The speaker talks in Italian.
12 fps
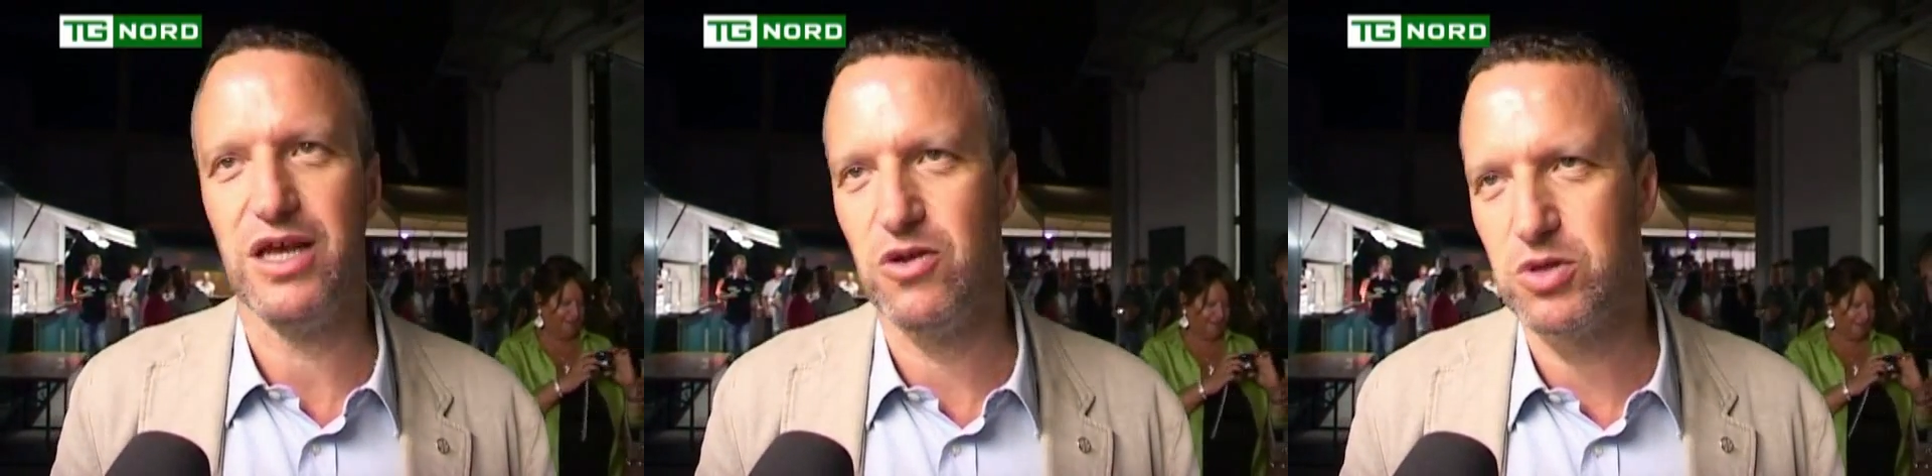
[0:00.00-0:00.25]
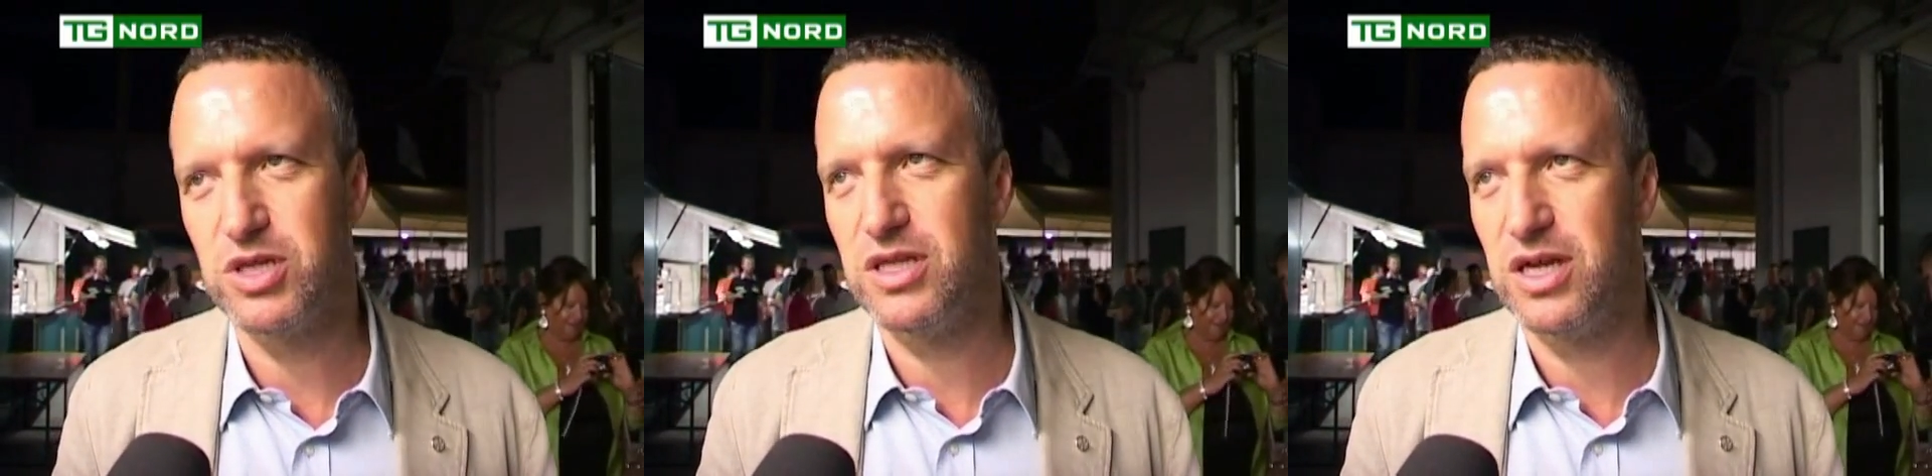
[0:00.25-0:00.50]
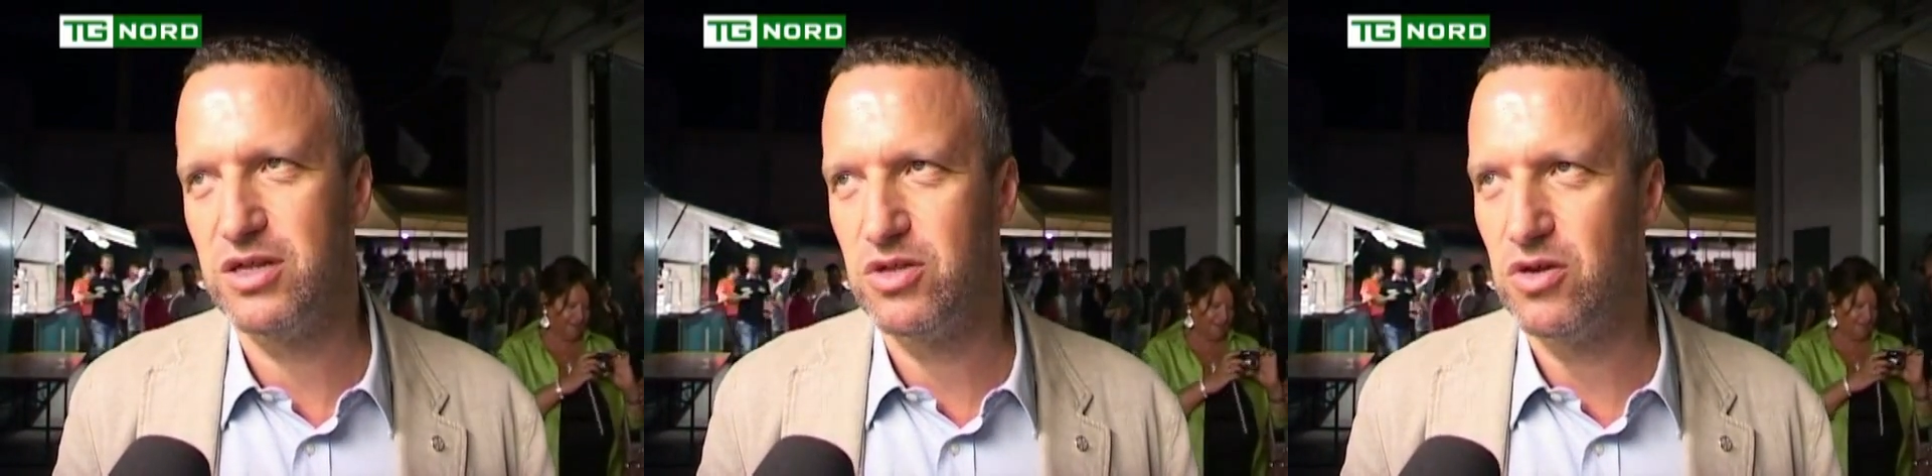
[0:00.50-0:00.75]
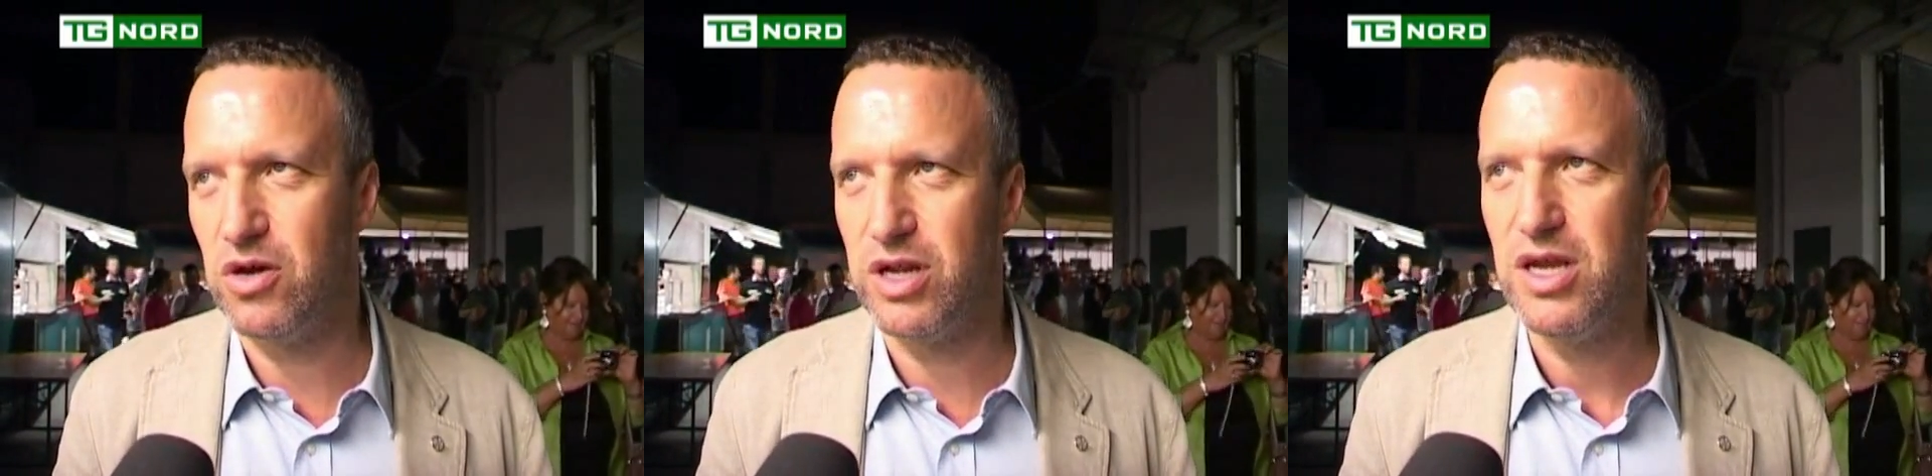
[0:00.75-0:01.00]
ai nostri
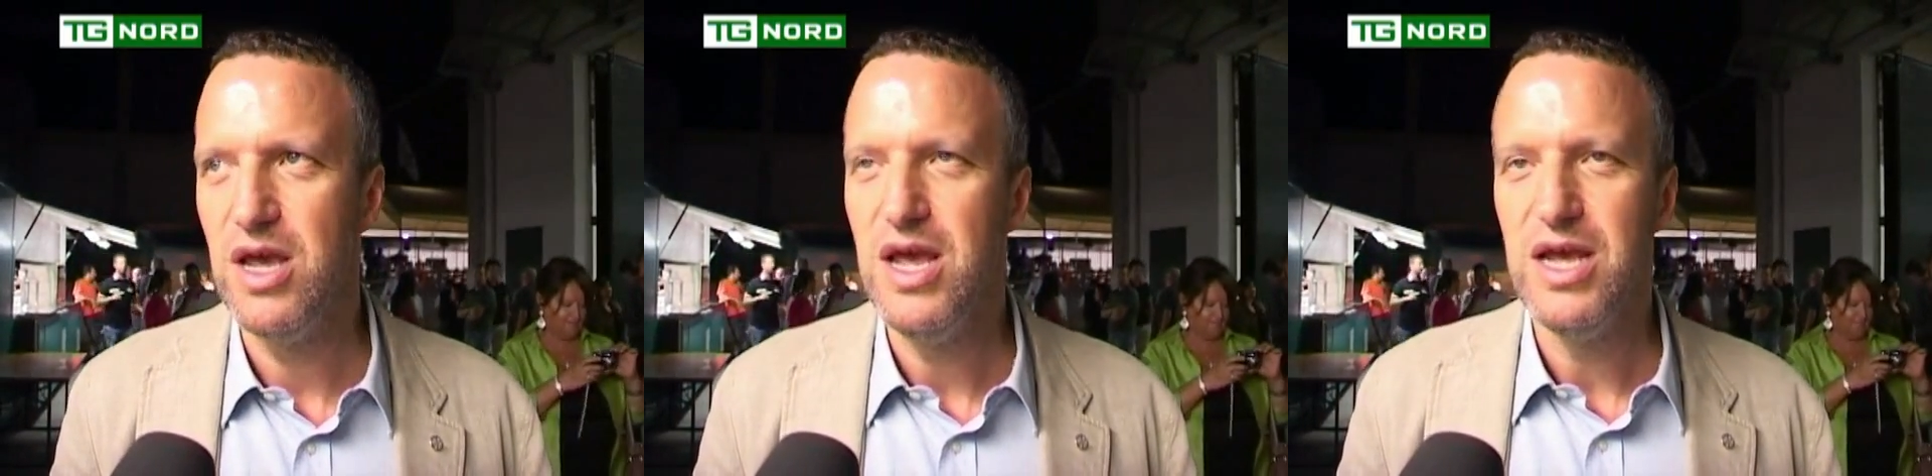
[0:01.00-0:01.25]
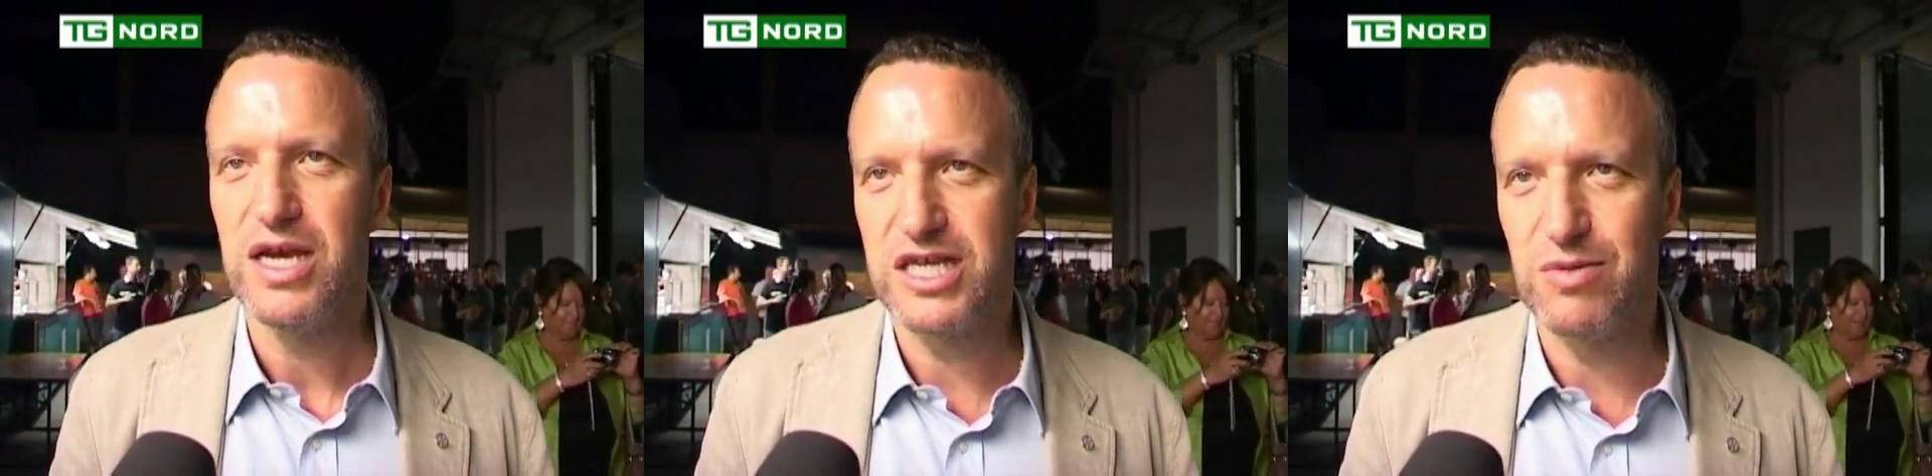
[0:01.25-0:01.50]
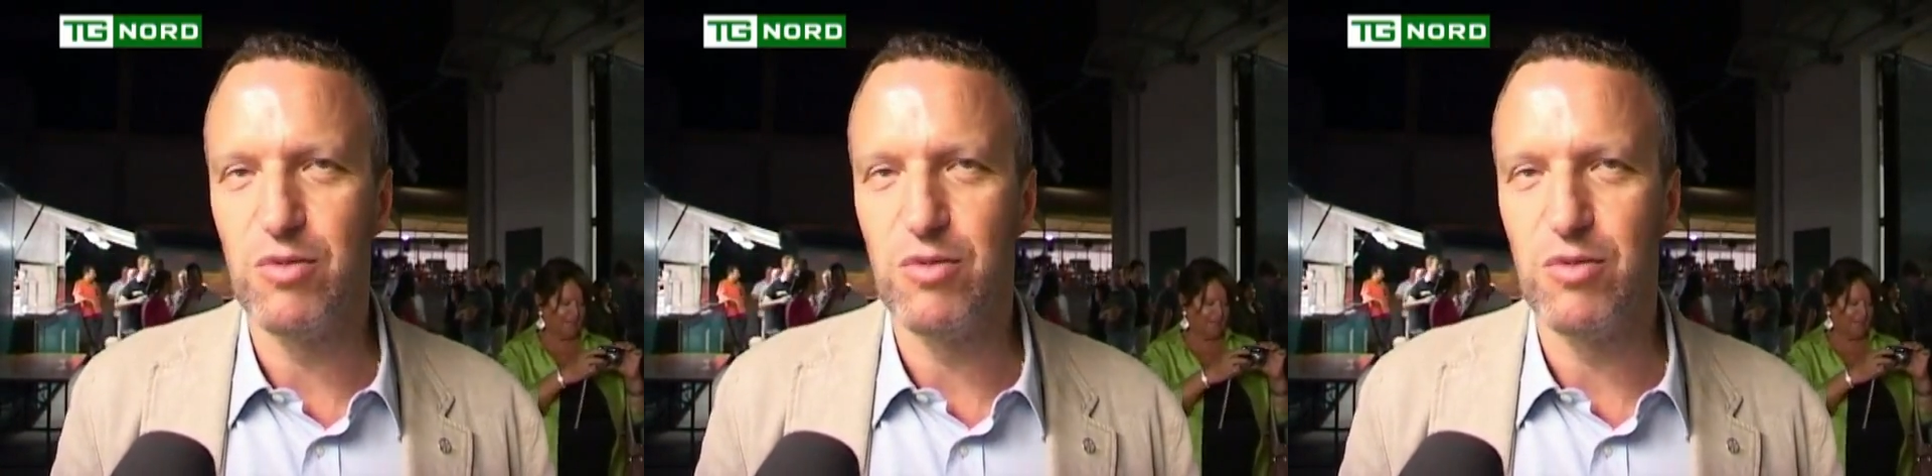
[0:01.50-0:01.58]
territori, che